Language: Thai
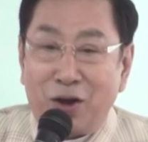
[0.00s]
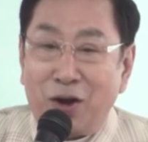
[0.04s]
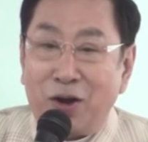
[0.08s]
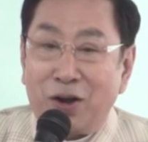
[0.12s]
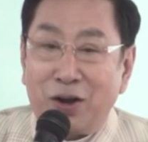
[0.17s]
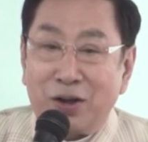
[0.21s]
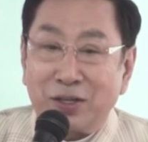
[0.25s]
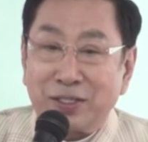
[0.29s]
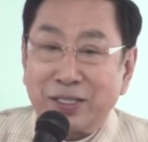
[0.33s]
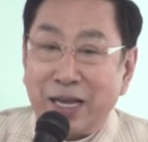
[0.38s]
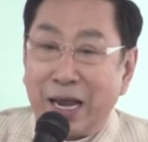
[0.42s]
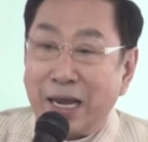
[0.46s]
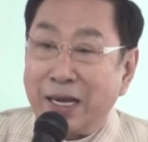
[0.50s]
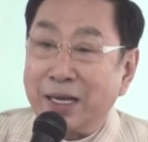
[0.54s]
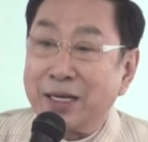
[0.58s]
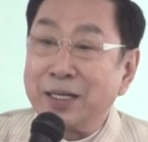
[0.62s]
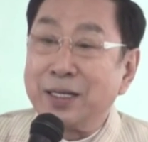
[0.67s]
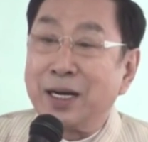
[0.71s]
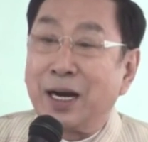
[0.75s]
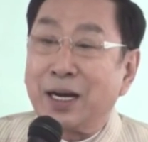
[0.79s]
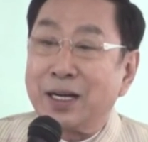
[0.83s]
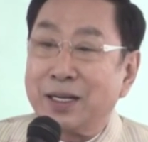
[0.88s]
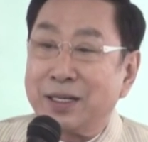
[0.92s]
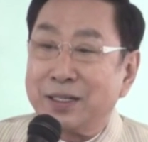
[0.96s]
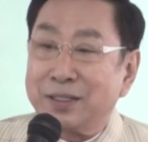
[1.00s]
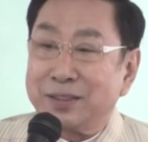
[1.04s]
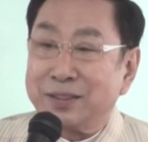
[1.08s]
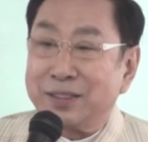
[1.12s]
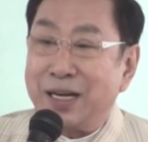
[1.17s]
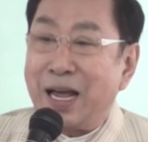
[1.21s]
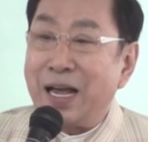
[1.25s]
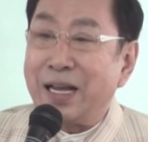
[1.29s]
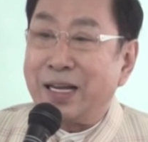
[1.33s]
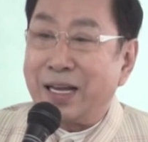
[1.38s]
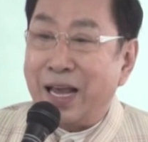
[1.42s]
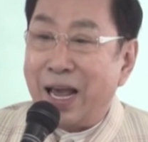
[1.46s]
ก็ใส่เกลือ
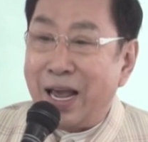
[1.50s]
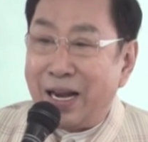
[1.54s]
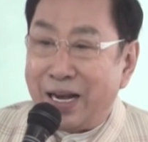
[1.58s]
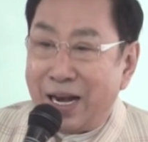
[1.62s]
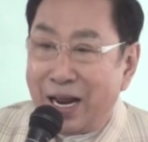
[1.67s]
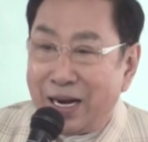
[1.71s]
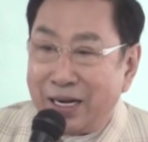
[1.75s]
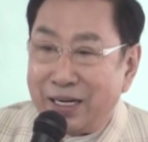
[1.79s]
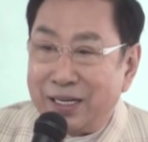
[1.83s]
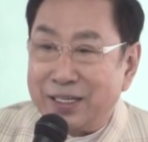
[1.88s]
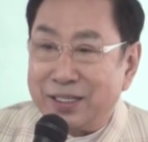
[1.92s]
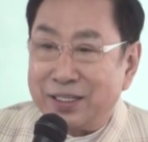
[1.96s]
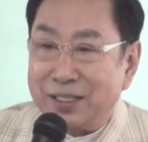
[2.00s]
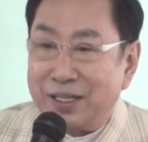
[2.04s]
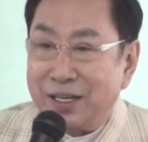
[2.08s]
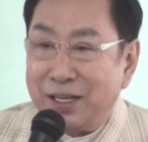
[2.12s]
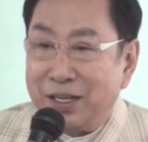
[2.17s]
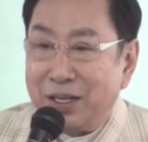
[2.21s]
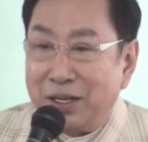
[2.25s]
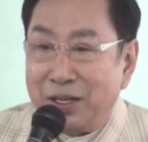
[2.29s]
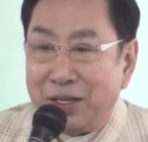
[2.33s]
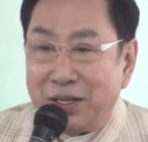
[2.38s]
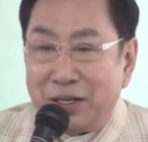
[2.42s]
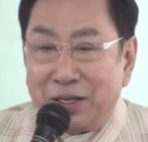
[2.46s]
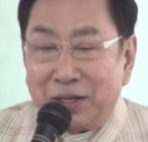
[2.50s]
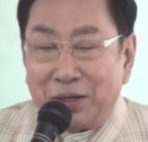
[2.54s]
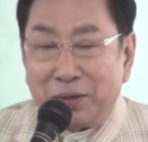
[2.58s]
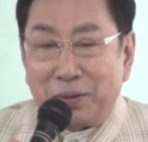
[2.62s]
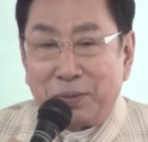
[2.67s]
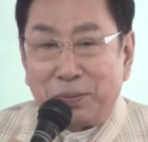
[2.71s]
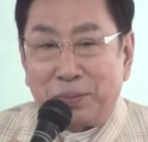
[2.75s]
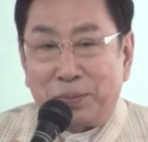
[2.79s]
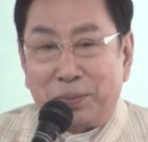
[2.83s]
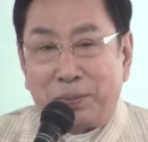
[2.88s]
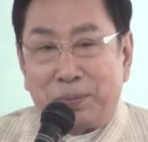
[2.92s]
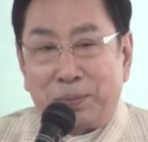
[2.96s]
ได้แค่นั้น
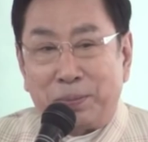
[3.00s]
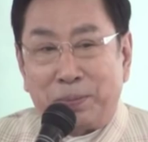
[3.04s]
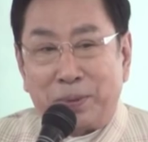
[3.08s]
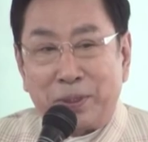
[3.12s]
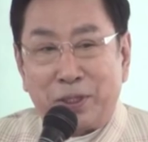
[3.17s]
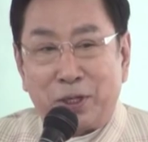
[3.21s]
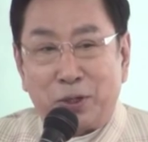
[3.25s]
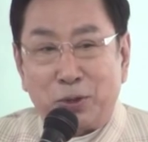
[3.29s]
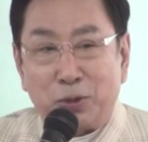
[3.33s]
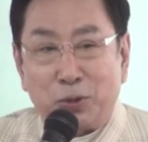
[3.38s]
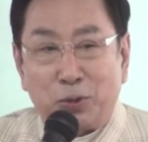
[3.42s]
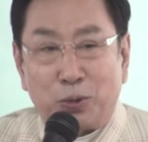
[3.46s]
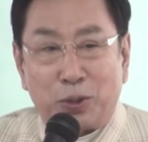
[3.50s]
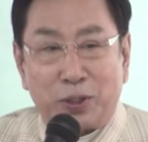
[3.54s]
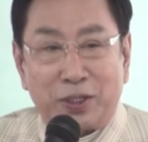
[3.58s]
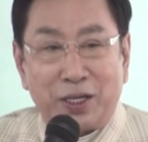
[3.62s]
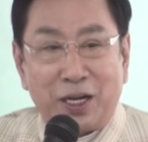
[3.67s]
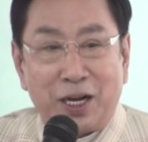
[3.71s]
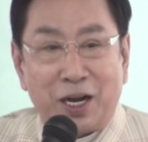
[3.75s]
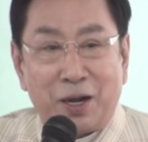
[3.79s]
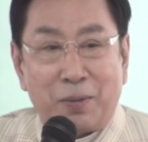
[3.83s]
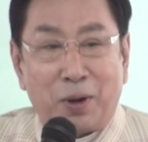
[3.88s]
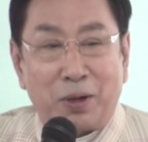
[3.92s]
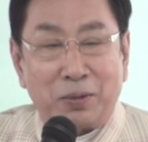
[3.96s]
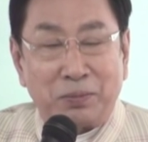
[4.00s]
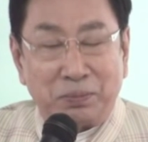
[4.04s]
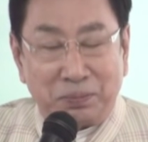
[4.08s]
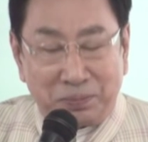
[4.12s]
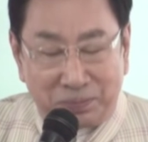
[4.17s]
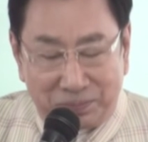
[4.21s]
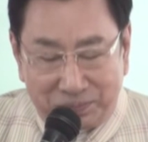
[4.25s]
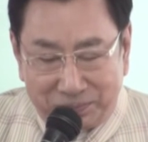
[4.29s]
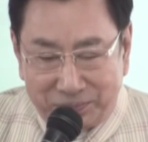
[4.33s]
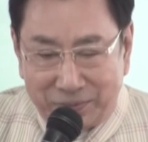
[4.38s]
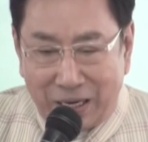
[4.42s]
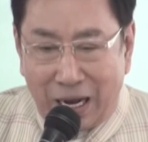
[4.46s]
พระเจ้าอยู่หัวท่านก็บอกอื
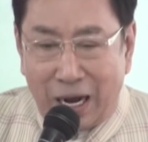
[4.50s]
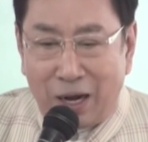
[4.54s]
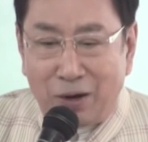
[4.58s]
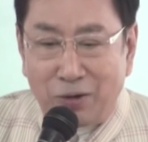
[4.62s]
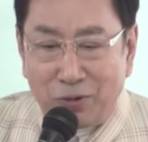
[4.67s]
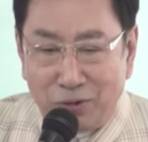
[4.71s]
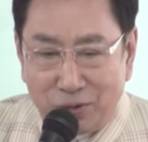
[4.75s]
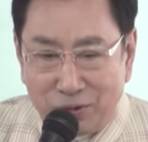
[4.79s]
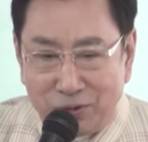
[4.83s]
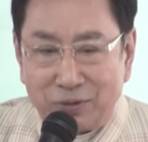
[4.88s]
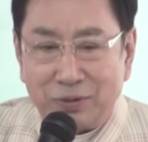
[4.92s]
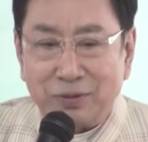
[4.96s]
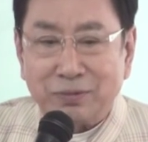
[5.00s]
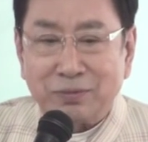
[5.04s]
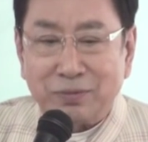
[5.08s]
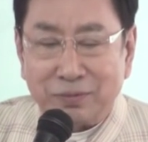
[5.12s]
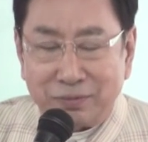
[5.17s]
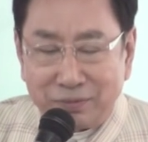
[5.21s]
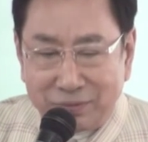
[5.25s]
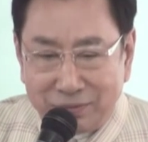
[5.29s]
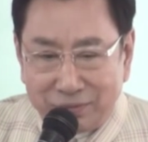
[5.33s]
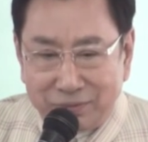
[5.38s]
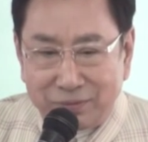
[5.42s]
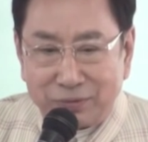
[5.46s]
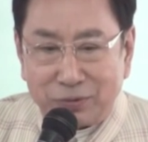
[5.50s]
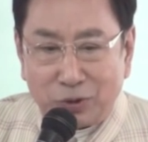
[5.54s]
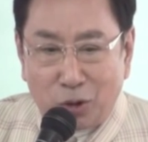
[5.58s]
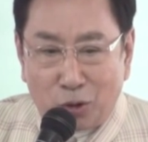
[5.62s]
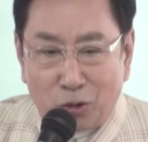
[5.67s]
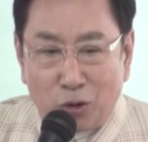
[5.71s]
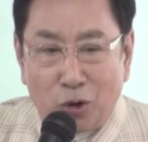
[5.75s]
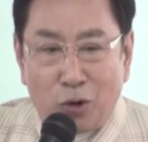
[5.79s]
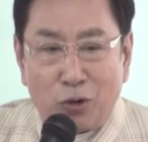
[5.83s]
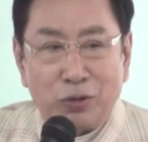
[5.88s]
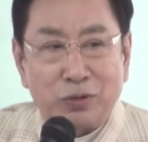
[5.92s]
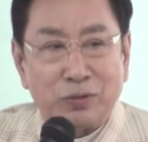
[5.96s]
มอ้าวต
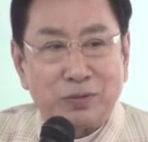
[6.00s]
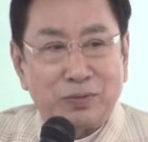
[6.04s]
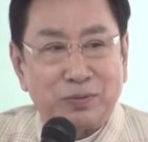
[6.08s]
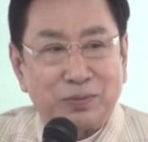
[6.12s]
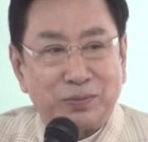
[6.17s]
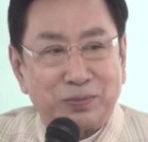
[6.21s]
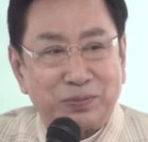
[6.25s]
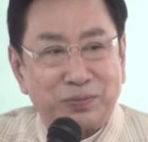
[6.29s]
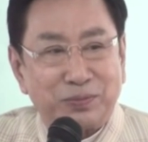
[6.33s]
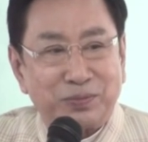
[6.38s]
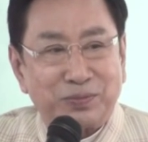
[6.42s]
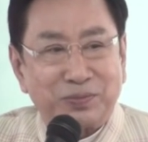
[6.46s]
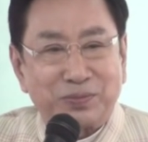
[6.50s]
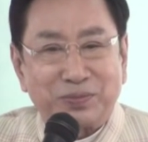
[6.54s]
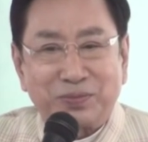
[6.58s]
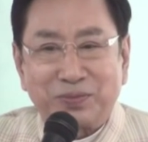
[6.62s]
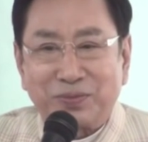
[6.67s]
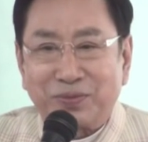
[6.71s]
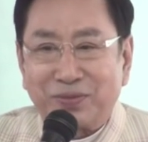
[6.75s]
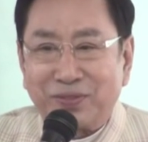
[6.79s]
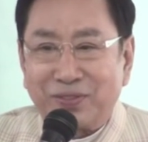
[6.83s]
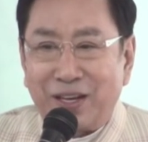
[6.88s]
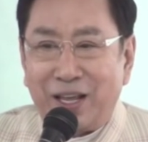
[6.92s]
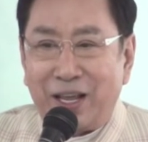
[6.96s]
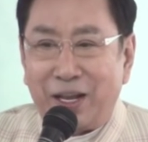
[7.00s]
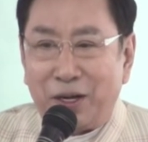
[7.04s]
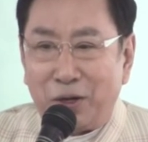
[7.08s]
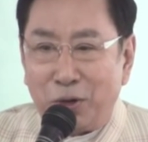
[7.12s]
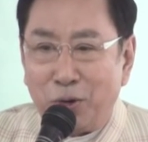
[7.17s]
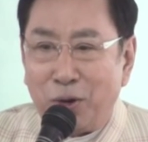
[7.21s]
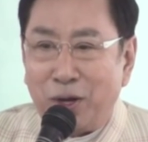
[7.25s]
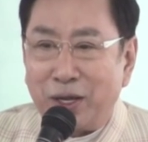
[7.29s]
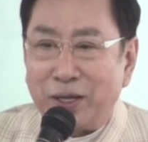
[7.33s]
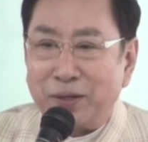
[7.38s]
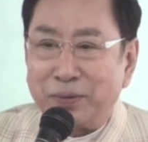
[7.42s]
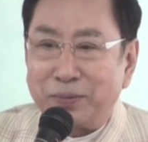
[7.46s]
กลงเห็น
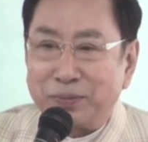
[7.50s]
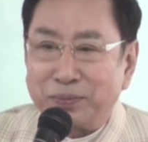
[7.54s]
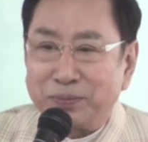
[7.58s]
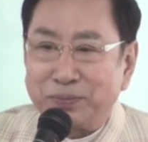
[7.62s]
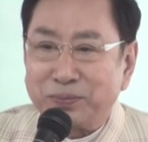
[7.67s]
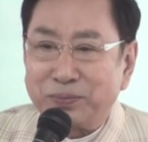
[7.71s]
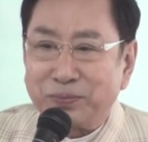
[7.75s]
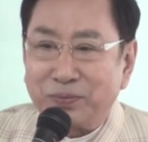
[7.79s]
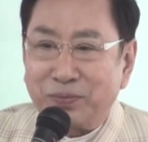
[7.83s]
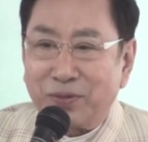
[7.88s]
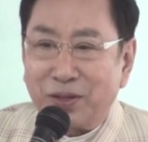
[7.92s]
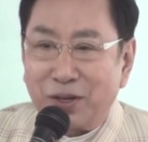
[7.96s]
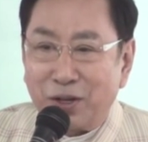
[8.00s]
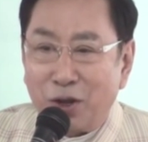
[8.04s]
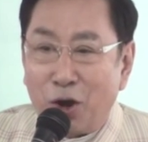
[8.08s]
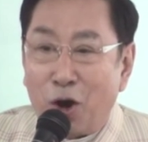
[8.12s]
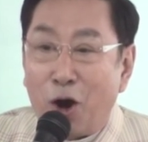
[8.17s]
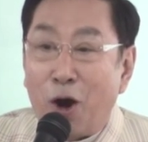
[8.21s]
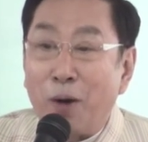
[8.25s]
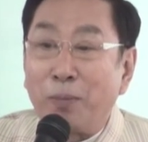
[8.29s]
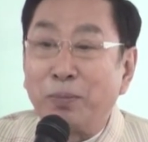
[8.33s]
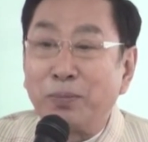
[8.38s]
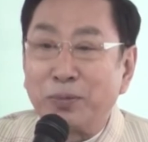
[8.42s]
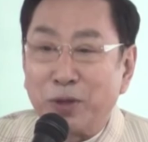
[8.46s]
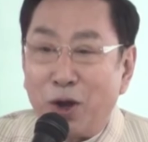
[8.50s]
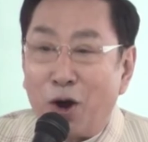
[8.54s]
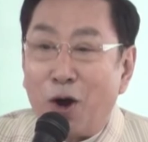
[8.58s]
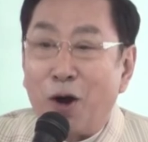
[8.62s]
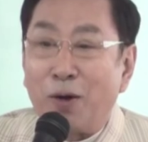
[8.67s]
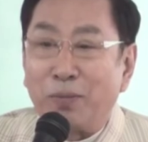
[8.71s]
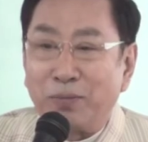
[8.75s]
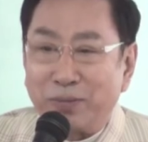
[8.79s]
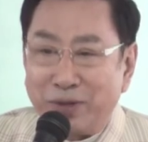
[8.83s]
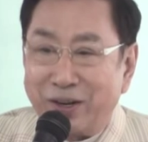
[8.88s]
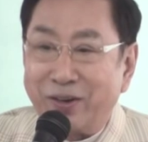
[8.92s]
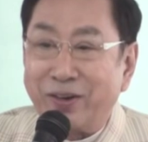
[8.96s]
ด้วยยอมยอ
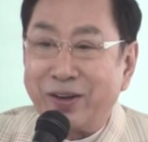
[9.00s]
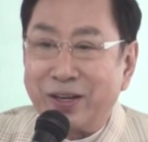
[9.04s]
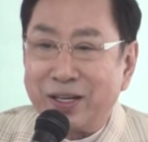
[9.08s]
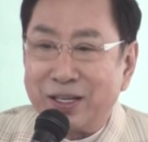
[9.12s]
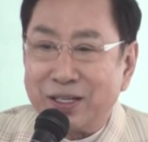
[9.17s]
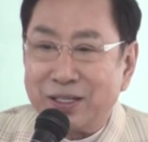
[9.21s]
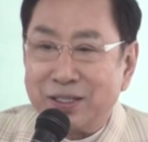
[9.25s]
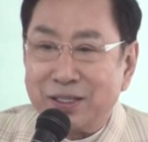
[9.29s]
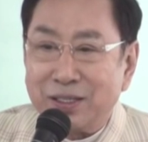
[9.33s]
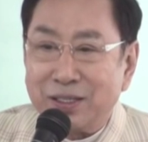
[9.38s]
มนี่มัน